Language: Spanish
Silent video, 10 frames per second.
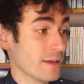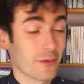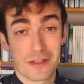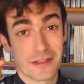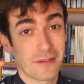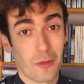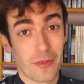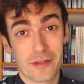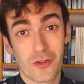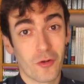Y pues desde
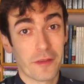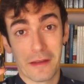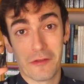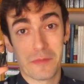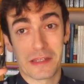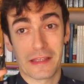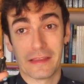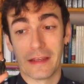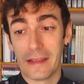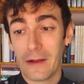entonces yo lo he tenido en mi
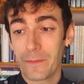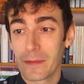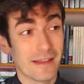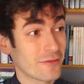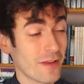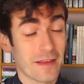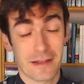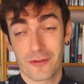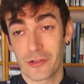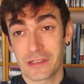estantería y es una de
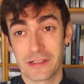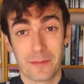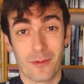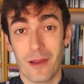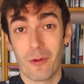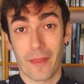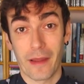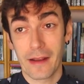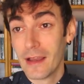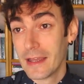esas cosas que siempre voy a
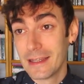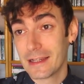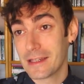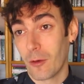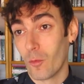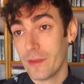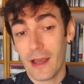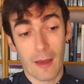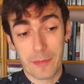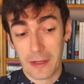guardar y que si algún
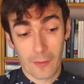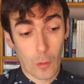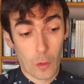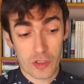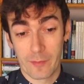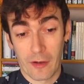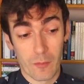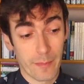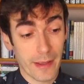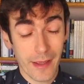día la pierdo o se me
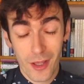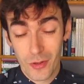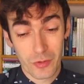rompe,